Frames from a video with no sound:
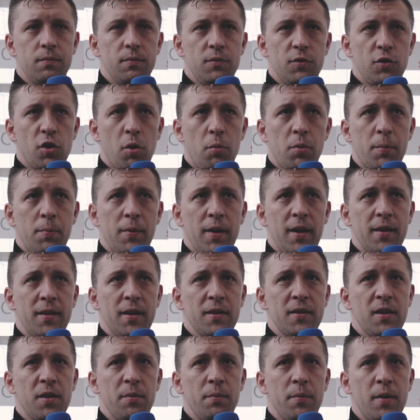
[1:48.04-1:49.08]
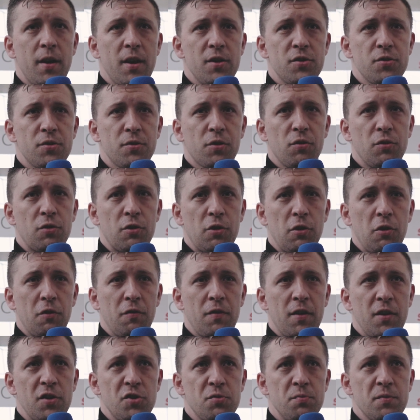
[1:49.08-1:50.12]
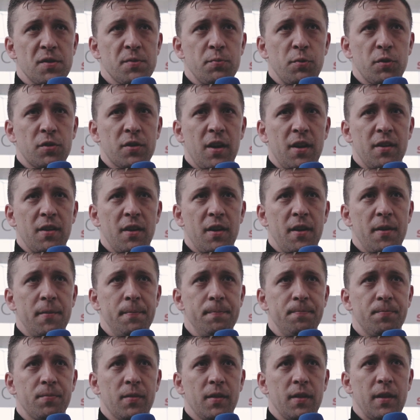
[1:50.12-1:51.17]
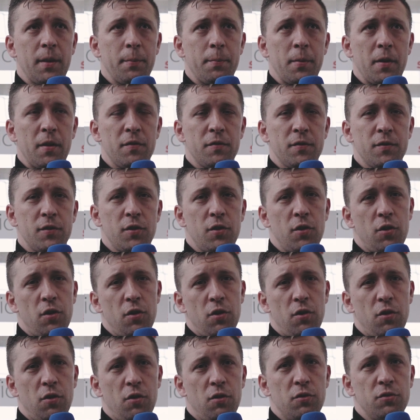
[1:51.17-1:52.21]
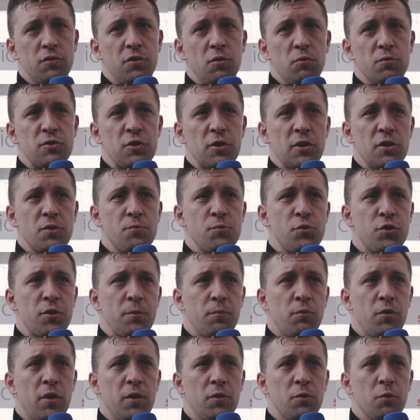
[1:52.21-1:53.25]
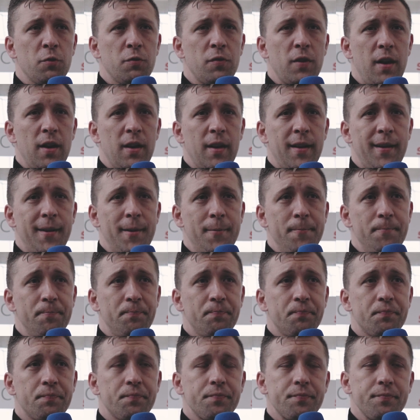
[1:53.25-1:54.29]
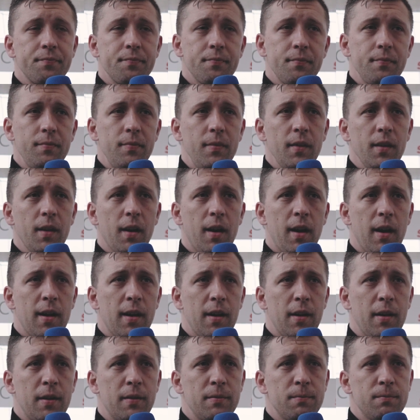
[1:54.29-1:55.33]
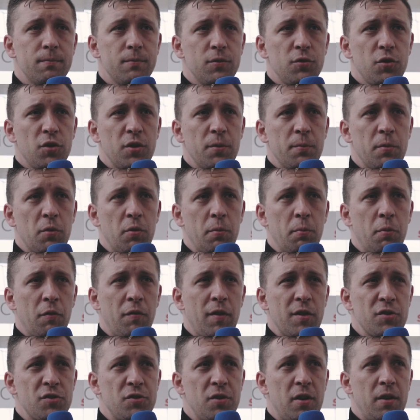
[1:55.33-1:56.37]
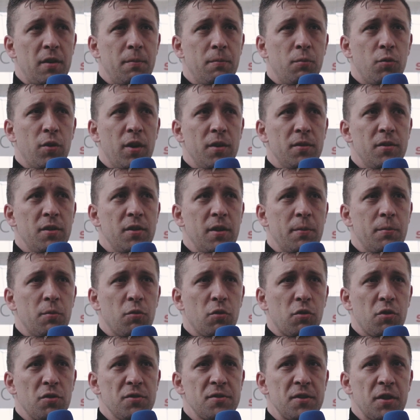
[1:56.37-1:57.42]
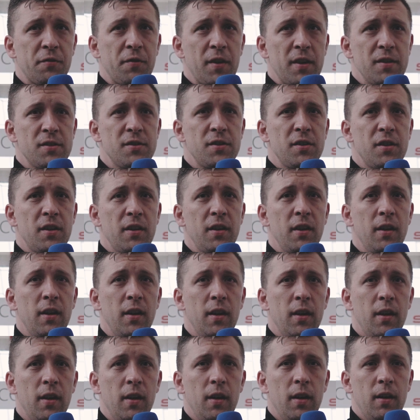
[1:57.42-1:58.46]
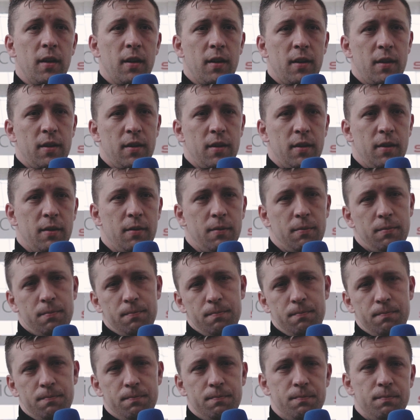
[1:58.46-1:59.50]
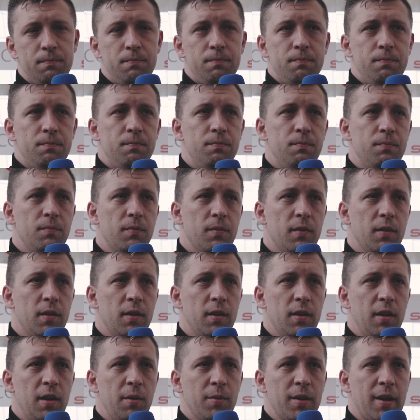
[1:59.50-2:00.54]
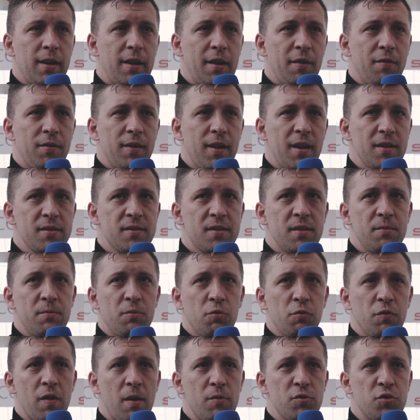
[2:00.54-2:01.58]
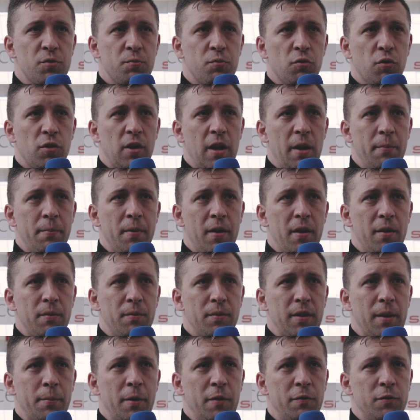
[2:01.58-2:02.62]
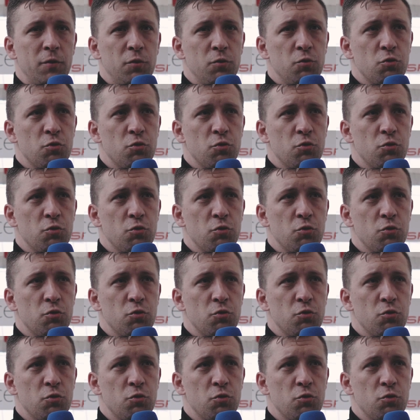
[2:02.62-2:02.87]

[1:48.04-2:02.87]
dobry plan na ten mecz, kontrolowaliśmy spotkanie, na pewno nie uczciliśmy się błędów, ale, ale to nie były poważne błędy, nie było konsekwencji. E, Im dalej w las, tym uważam, że było lepiej. Na pewno